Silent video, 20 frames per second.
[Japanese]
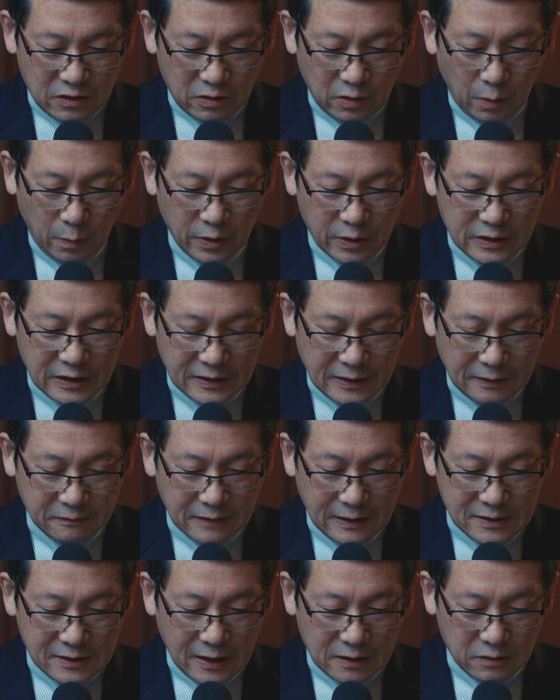共にいて
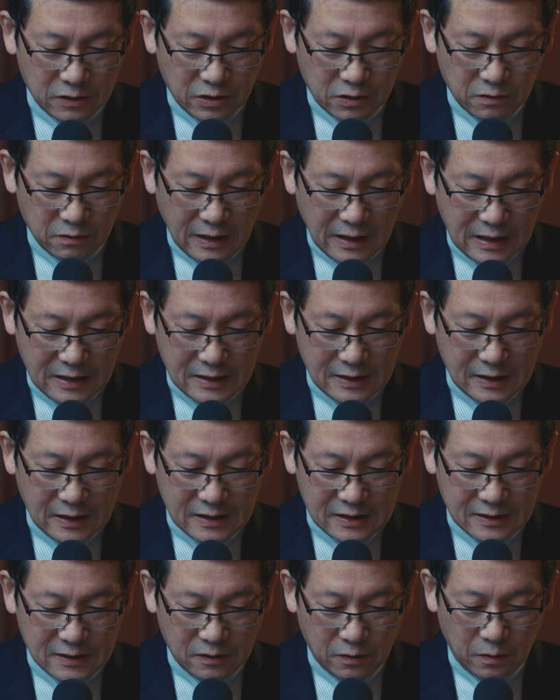くださる主が
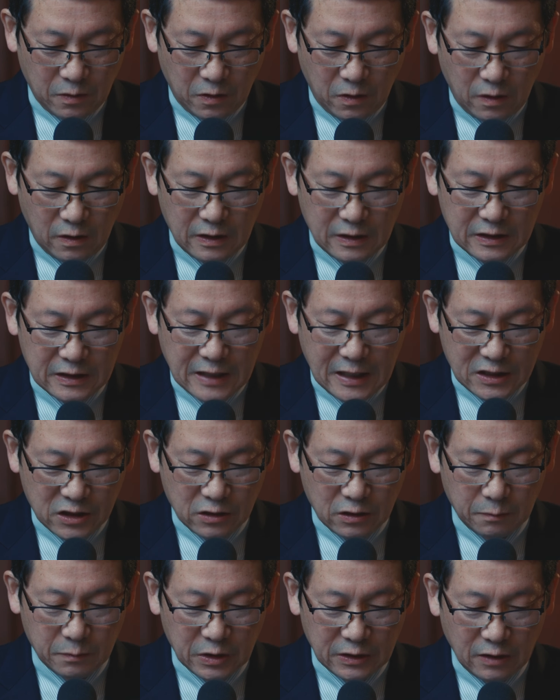その癒
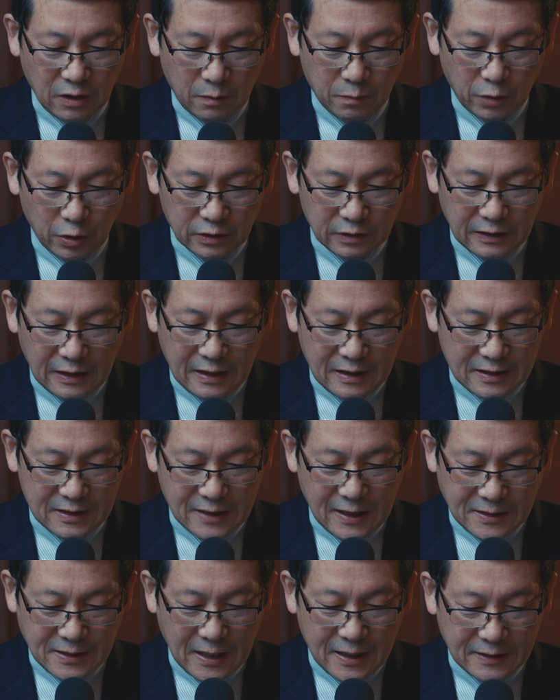しの御手を持って
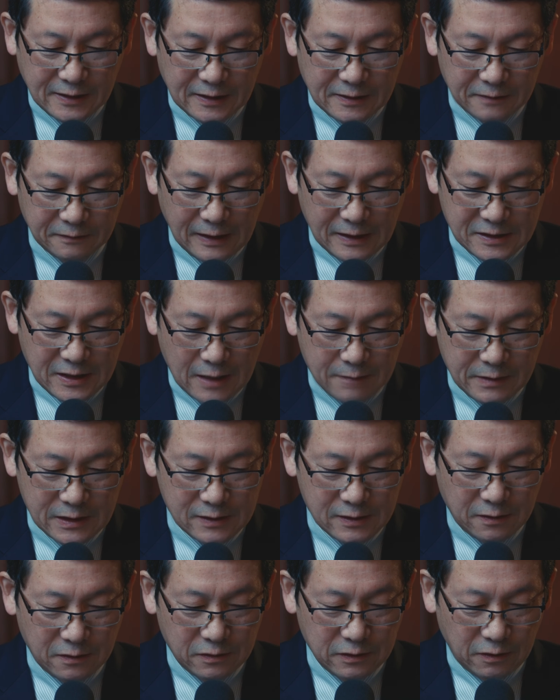支えていてくださいま
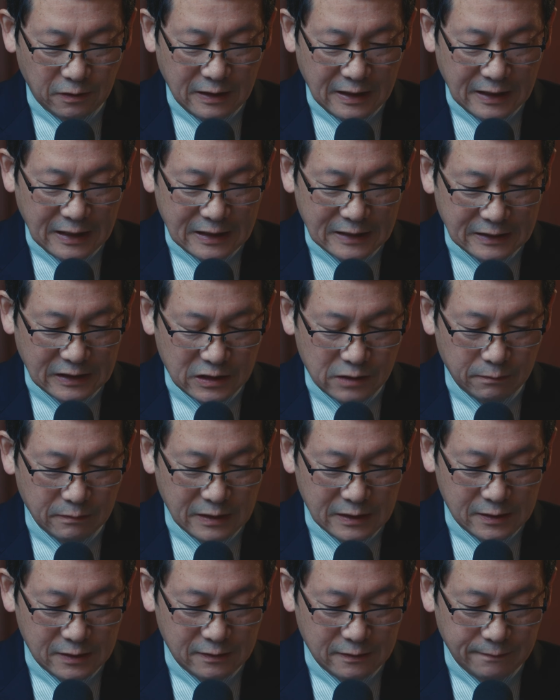すようにお願いいたし
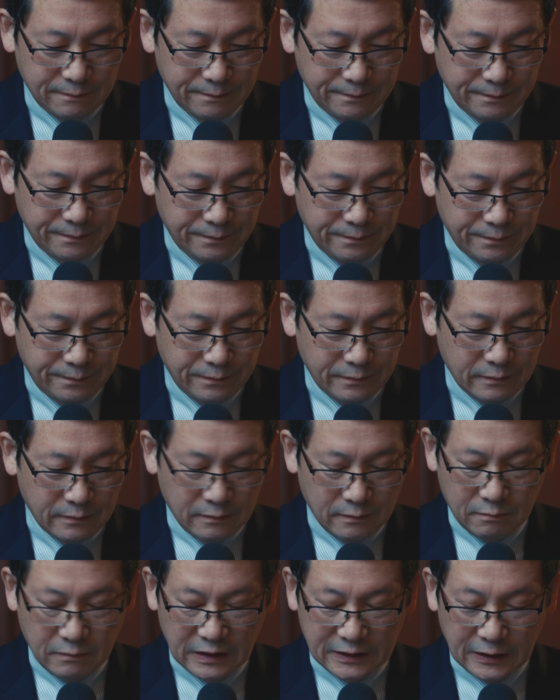ます。
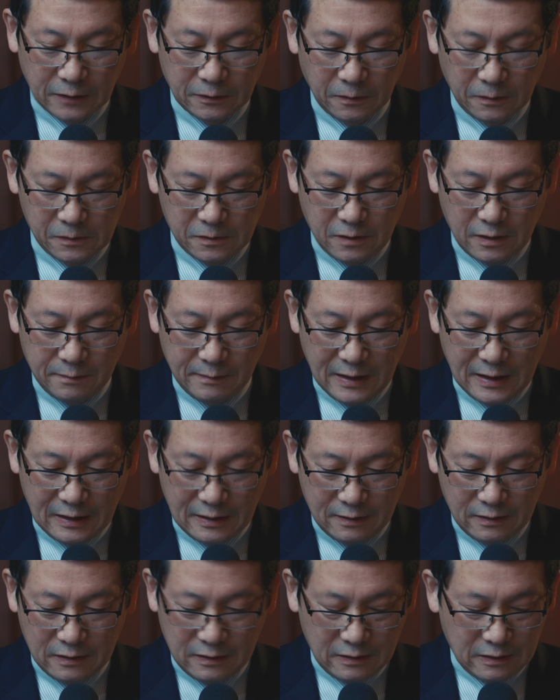またどうぞ
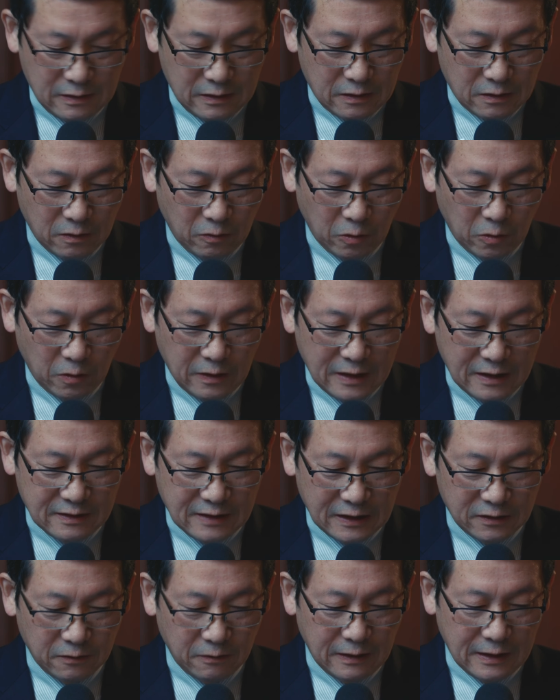今、ご高齢に
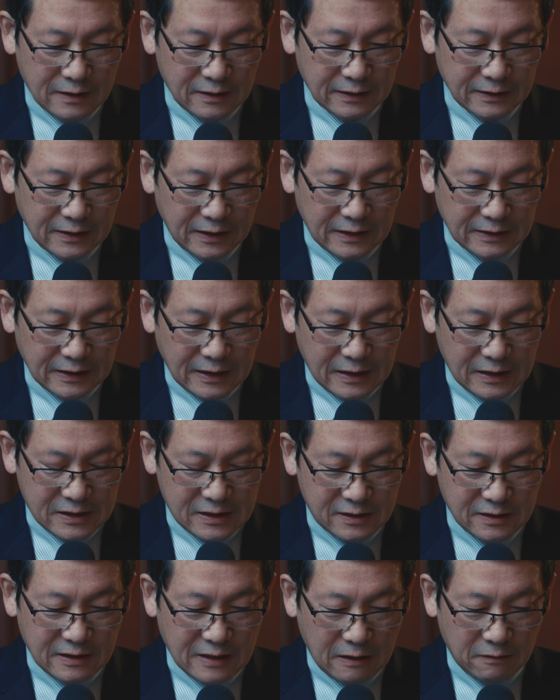なっておられる方々、
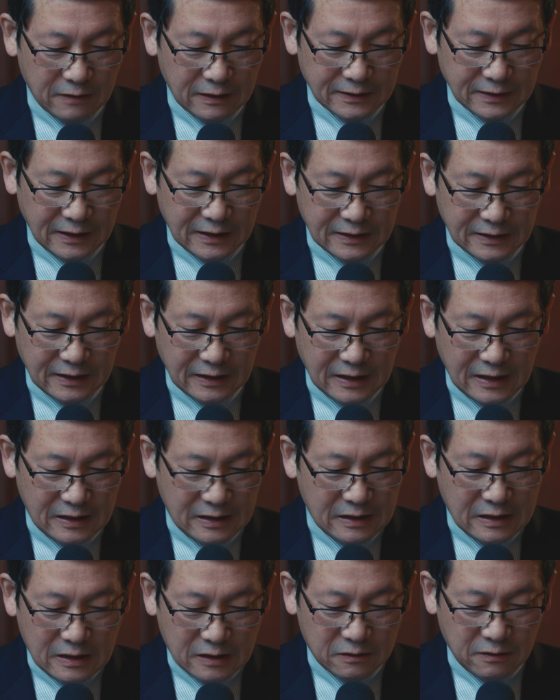シニアの方々
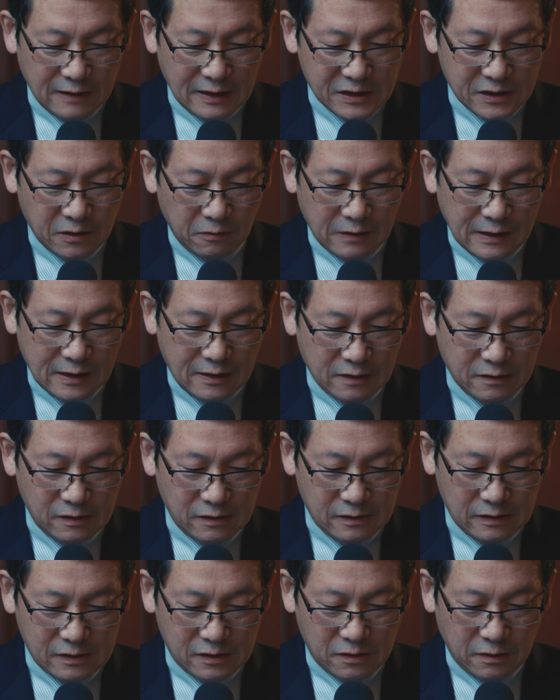が暮らしておられ
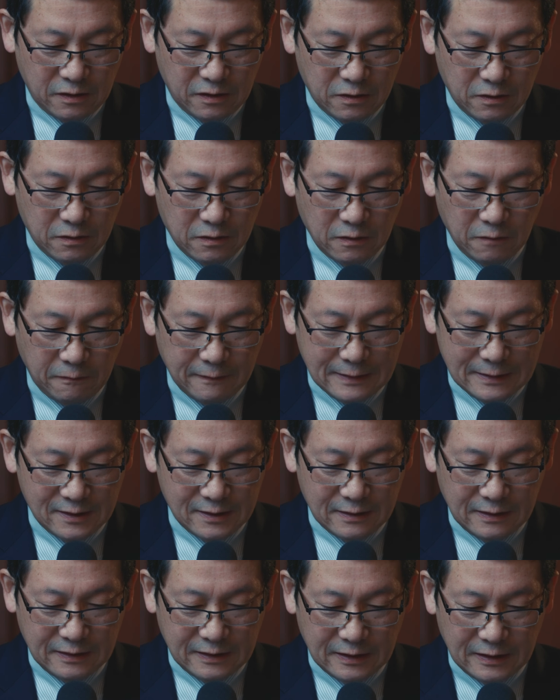るそれぞれの
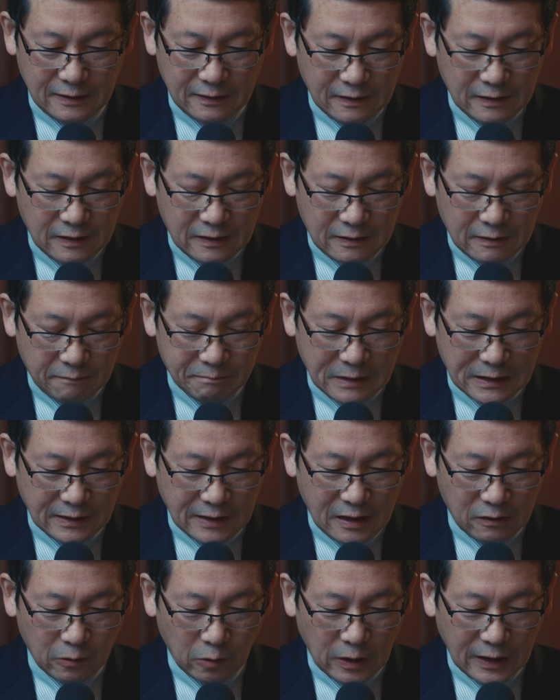ファシリティ、ま
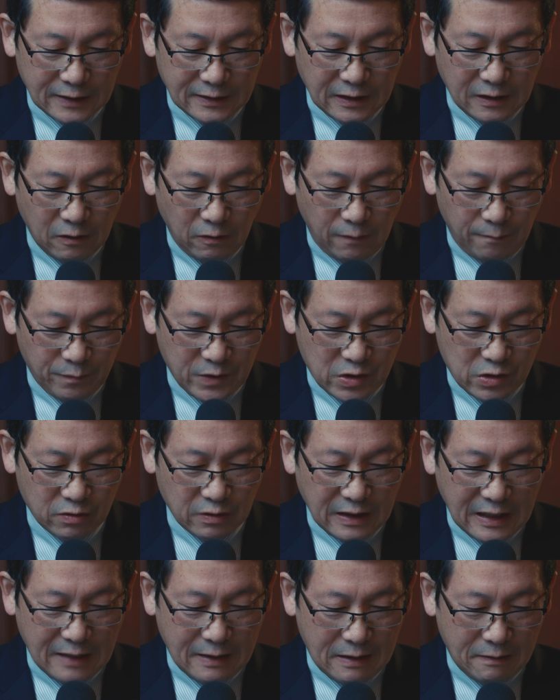たご家庭を
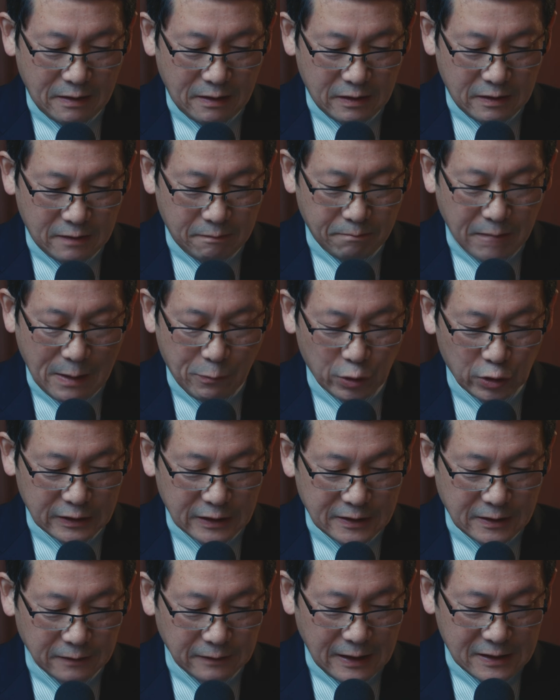主が守っ
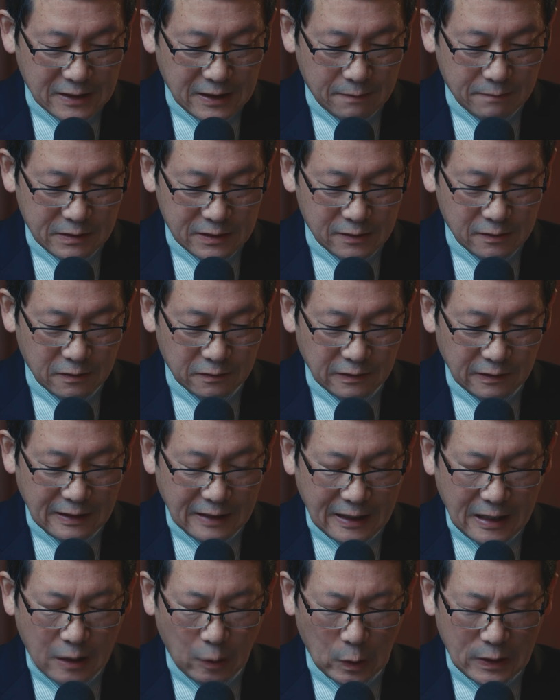ていてくださいますよう
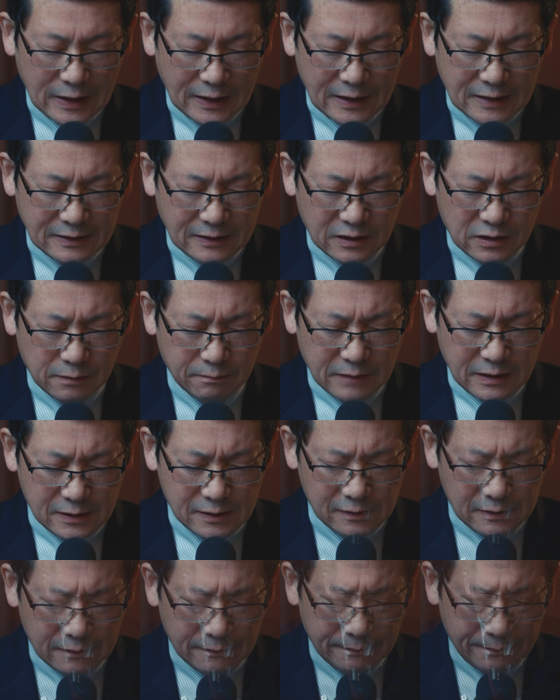にお願いいたしま
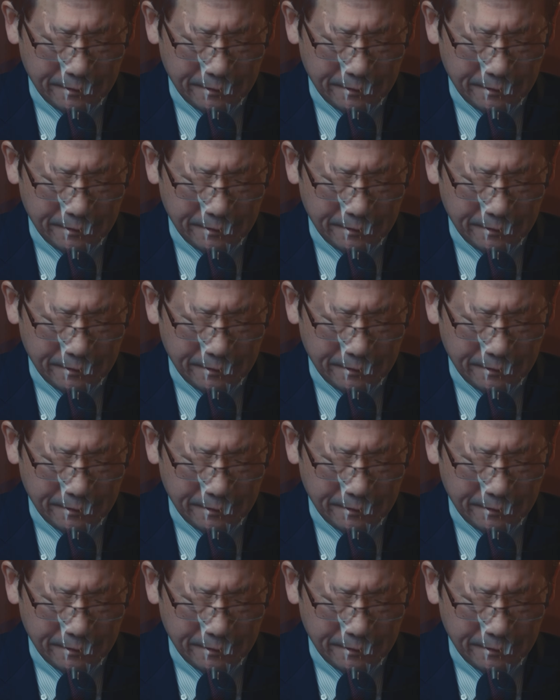す。